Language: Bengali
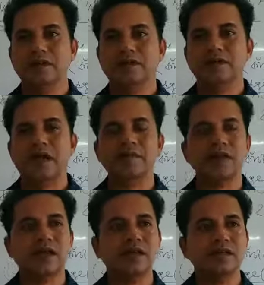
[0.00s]
তা
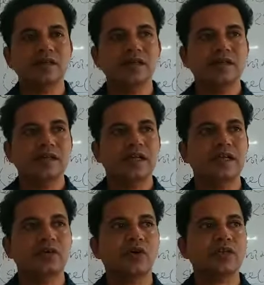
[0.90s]
আমরা এই
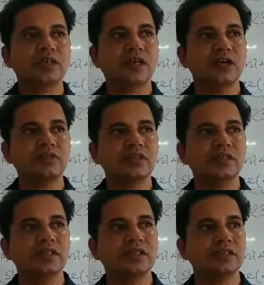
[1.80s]
কস্ট
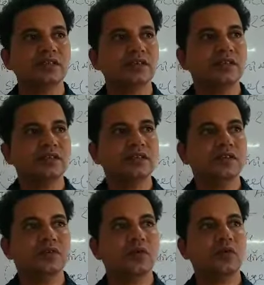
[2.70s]
অ্যাকাউন্টিংয়ের
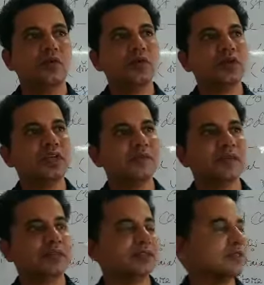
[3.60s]
কোডটা আমরা
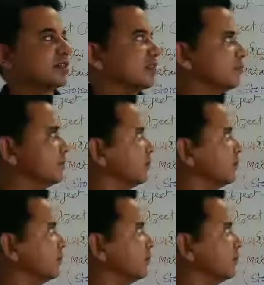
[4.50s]
আজকে জেনে নেব